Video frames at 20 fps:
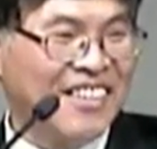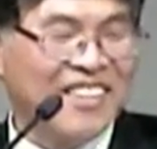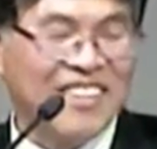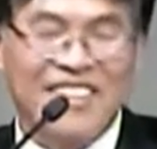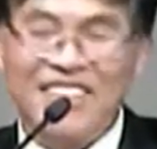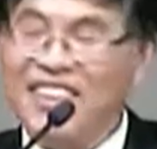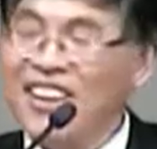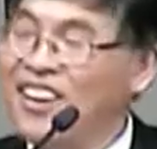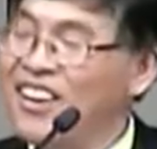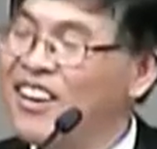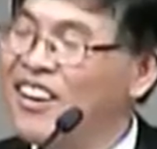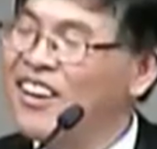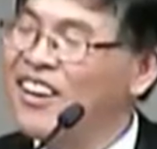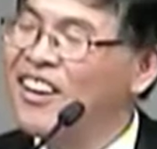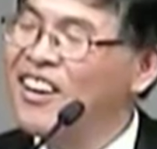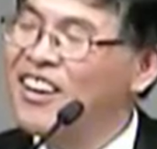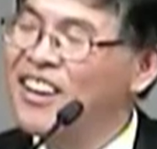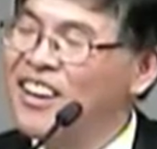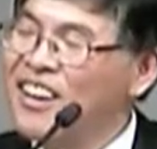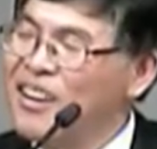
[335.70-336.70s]
근데
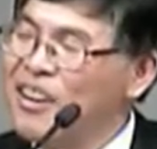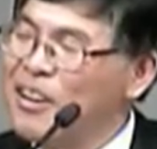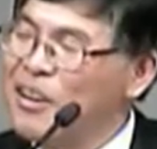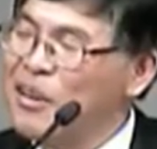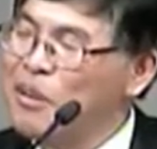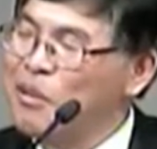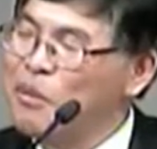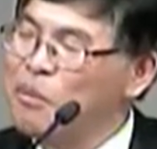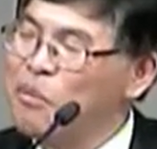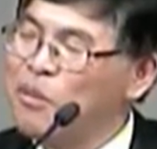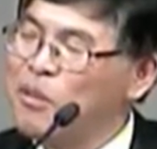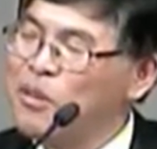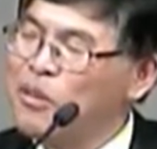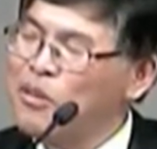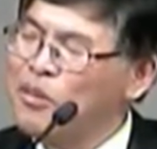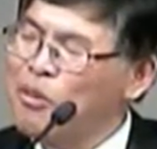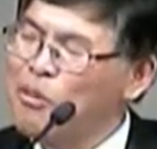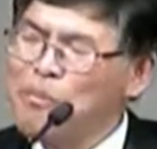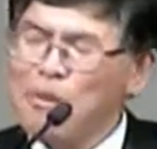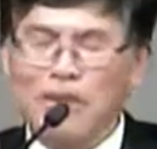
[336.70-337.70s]

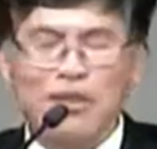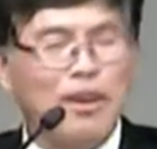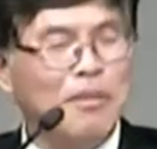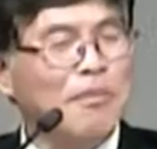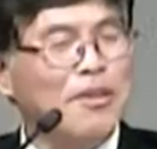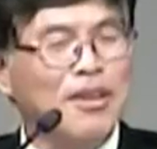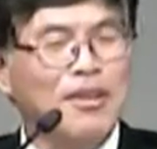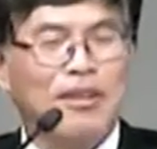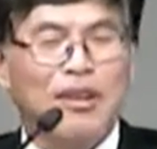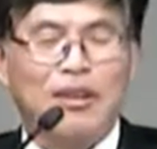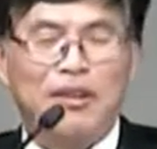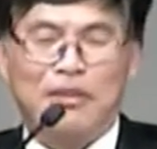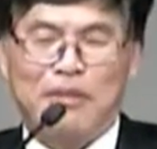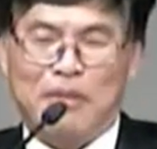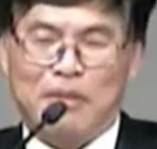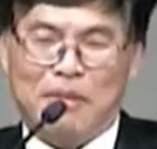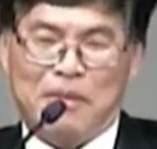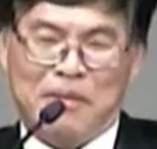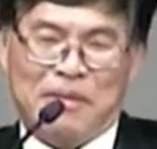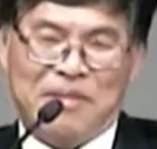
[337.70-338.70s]
정말 재밌게
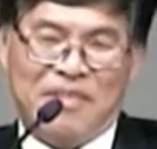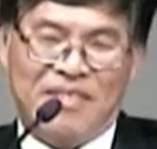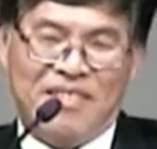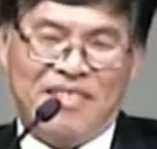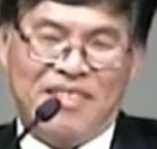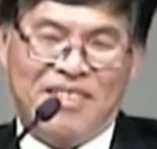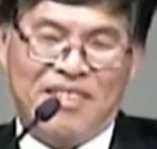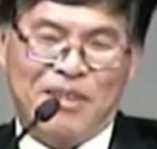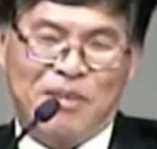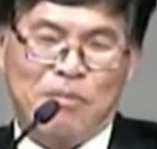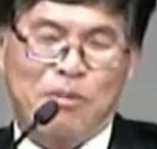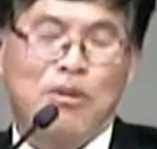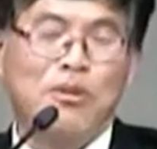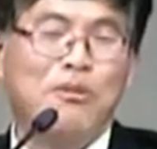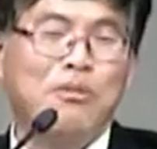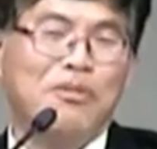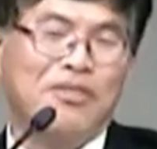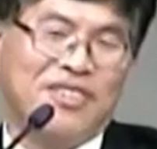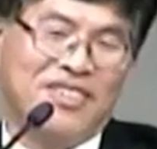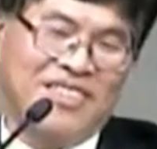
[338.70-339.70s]
살았어요. 원
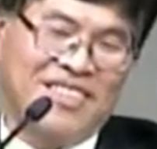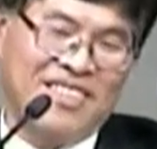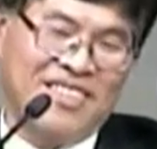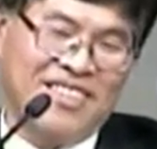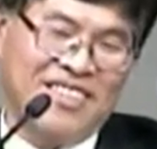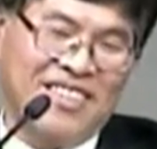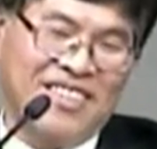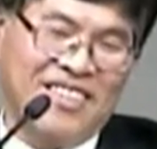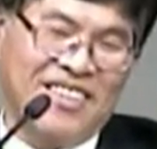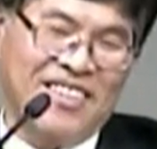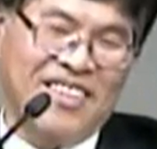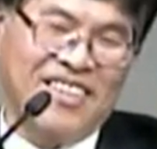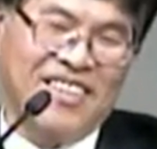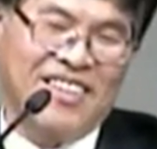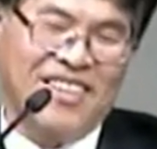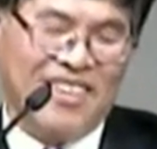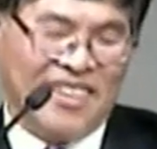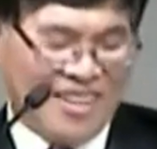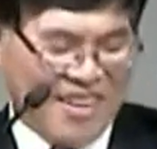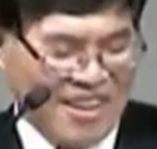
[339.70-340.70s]
없이.
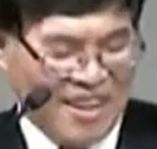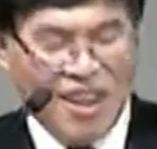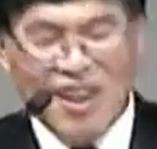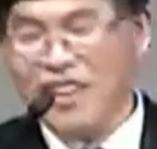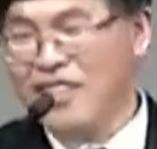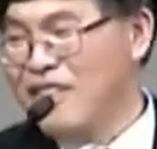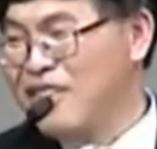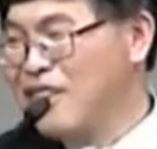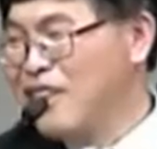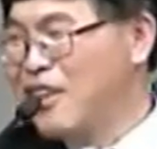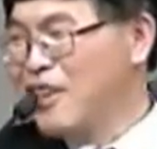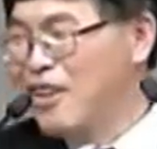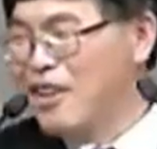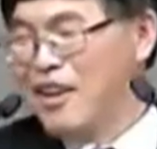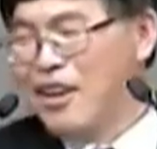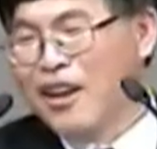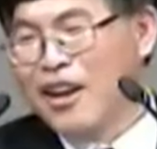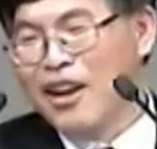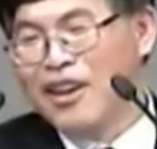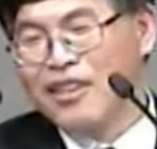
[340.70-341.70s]
그러니까
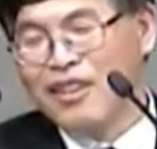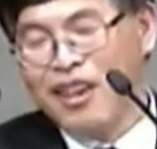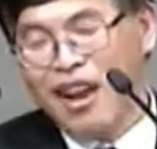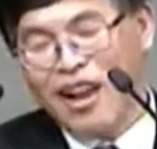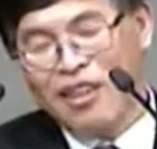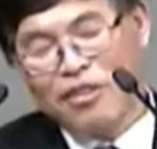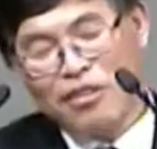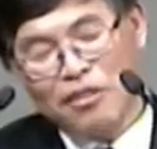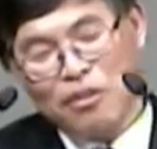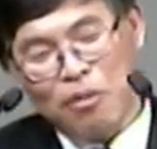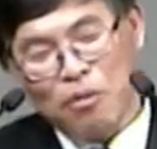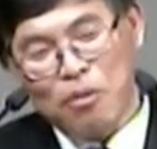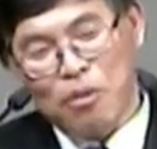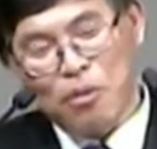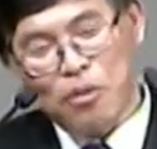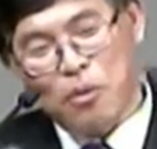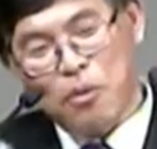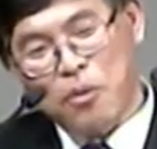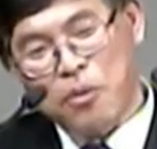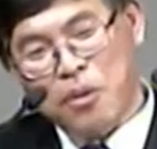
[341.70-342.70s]

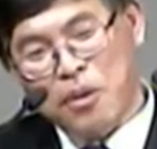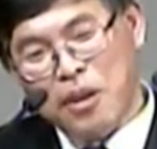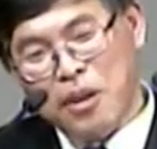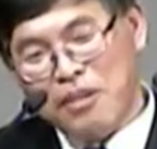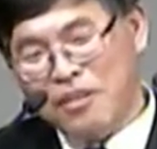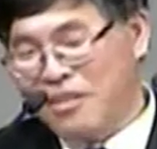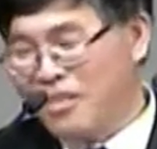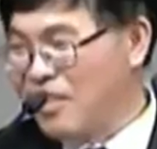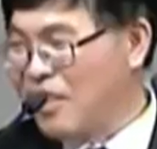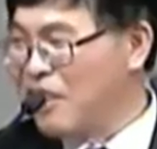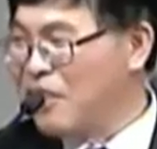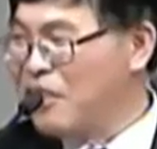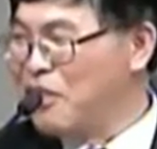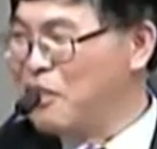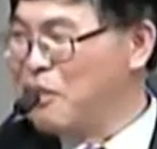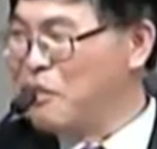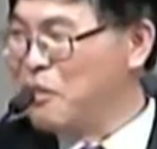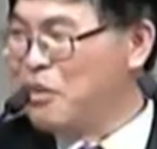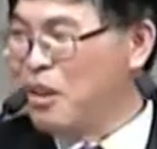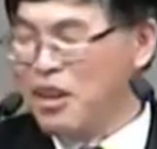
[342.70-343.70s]
한성교를 5년 했을
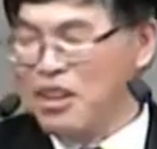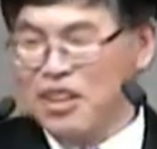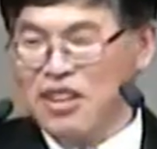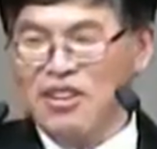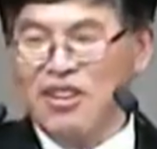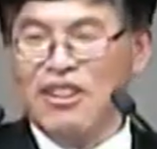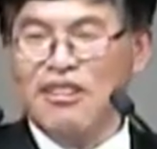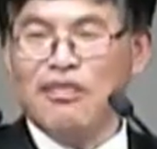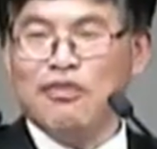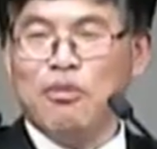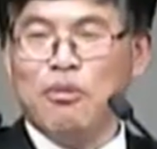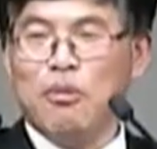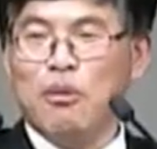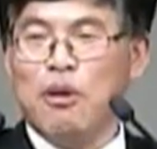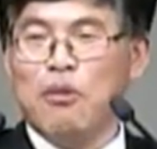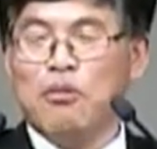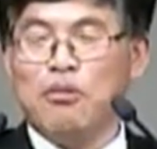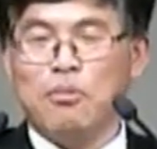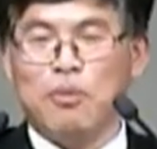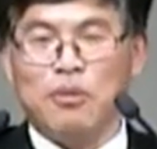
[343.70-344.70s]
때는요. 난 이렇게
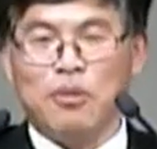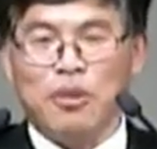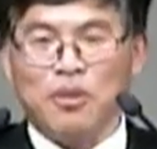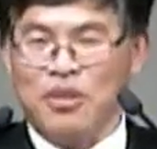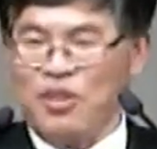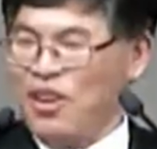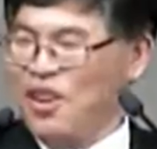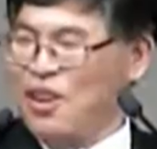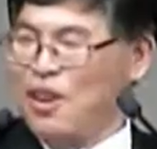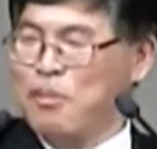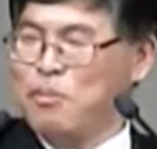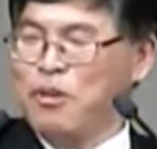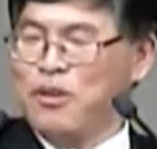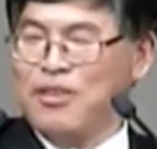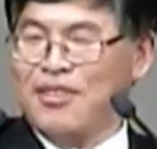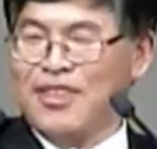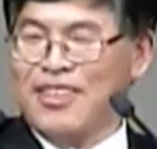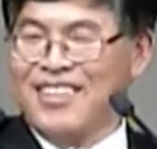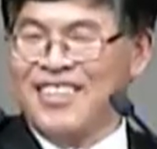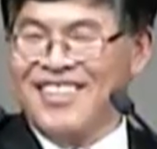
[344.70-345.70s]
성교하고 싶었어요. 야,
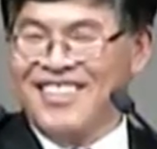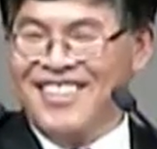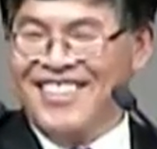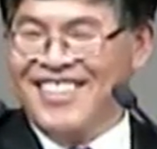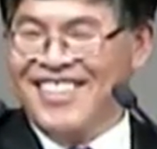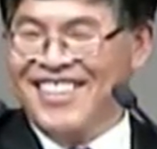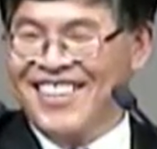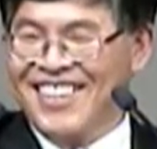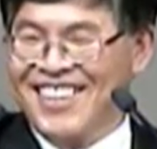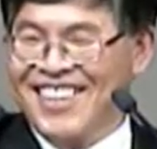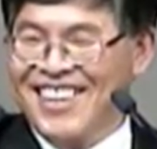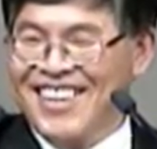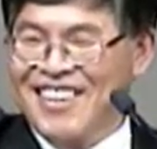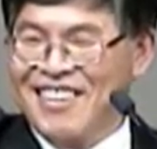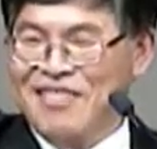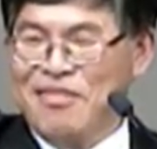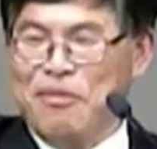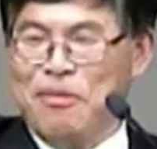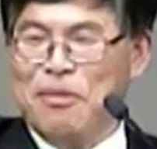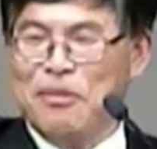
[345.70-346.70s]
멋있잖아요. 그죠?
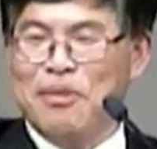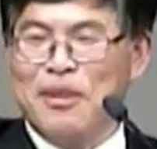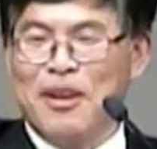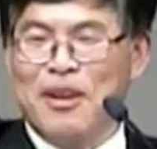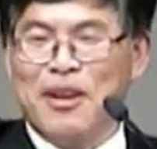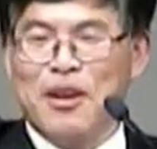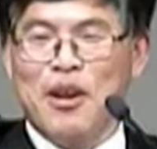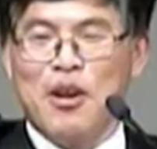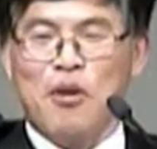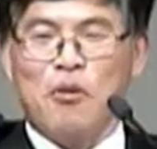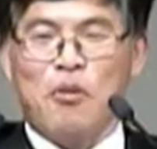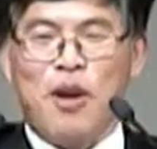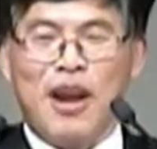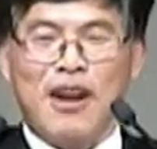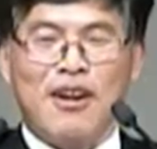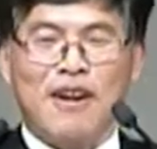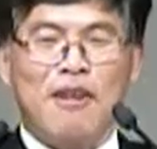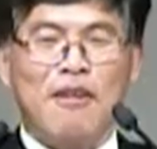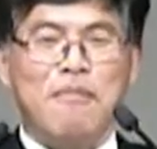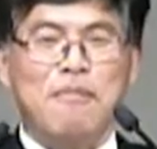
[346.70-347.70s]
성교사
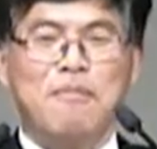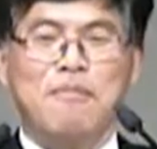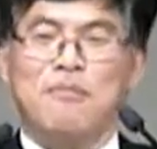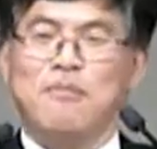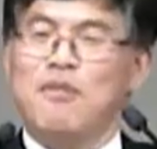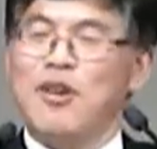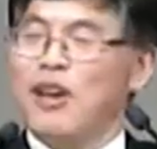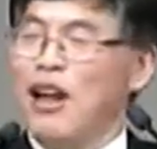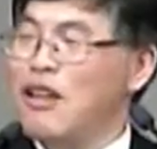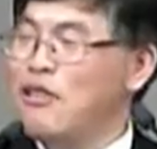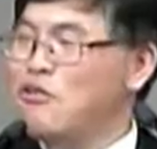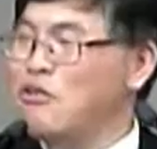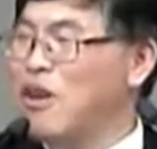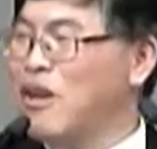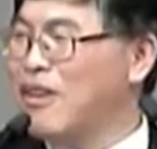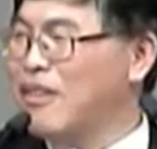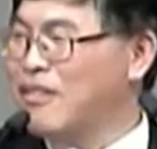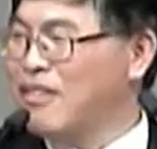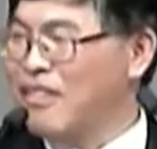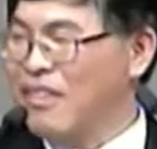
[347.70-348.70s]
웰컴 할 줄
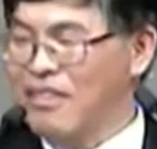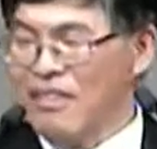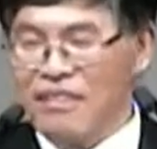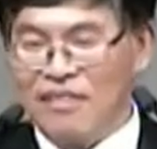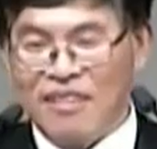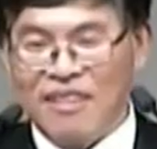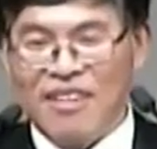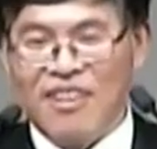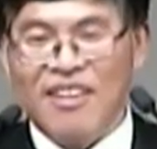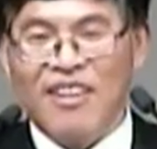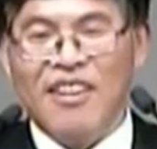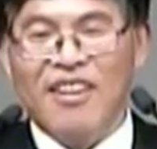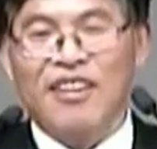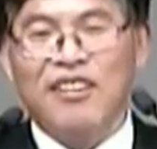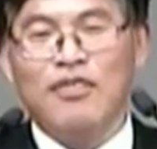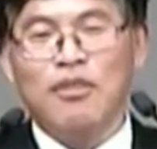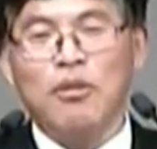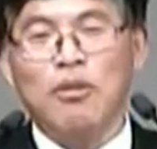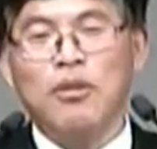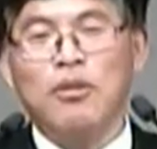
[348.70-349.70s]
알았어요.
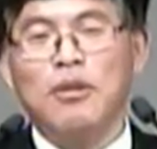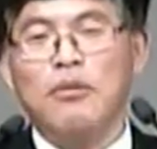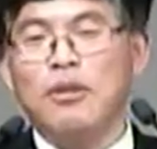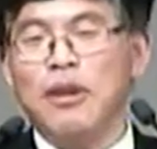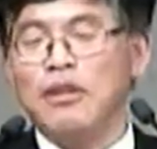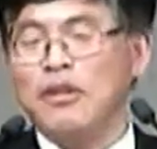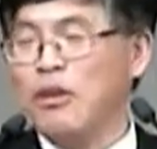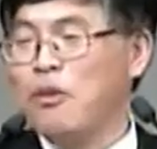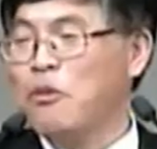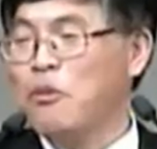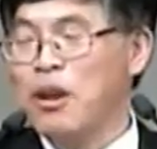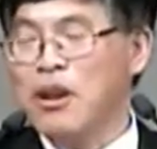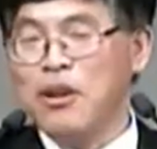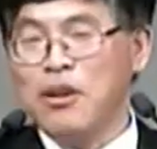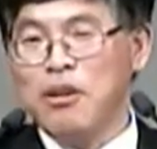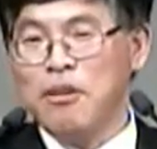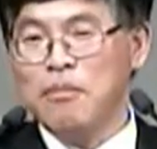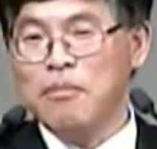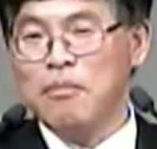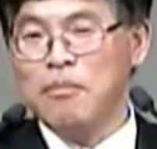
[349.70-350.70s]
성교사 왔다고
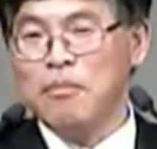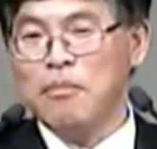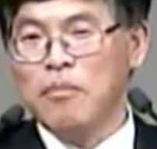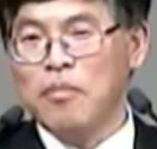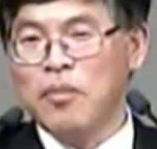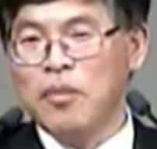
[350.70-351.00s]
웰컴?